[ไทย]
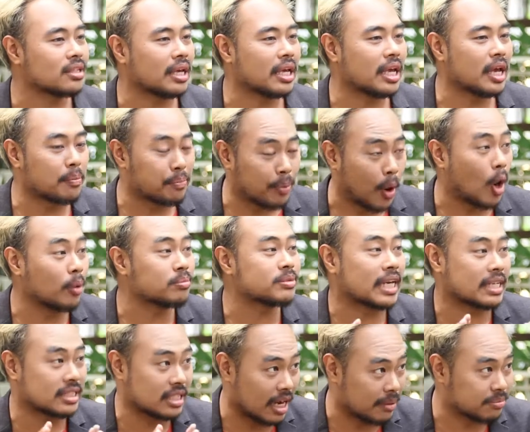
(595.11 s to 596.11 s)
ที่พร้อม
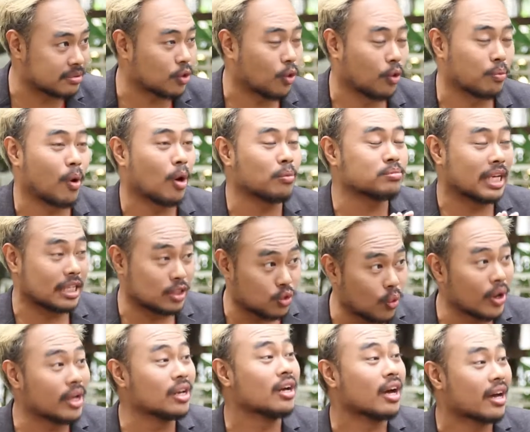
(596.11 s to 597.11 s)
จะสนับสนุนพร้อมจะ
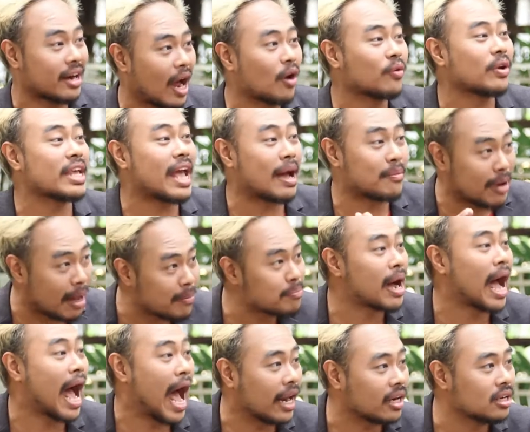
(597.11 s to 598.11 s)
ช่วยเหลือเราในยามขับ
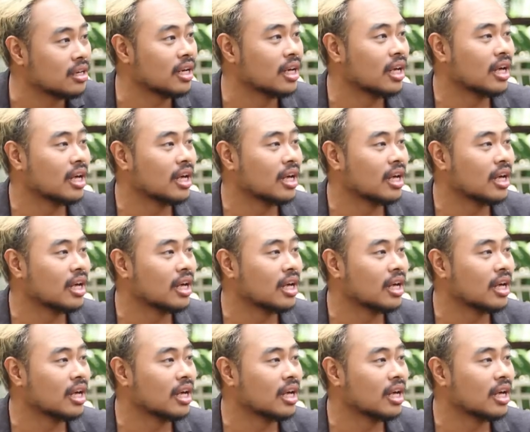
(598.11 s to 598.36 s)
ขัน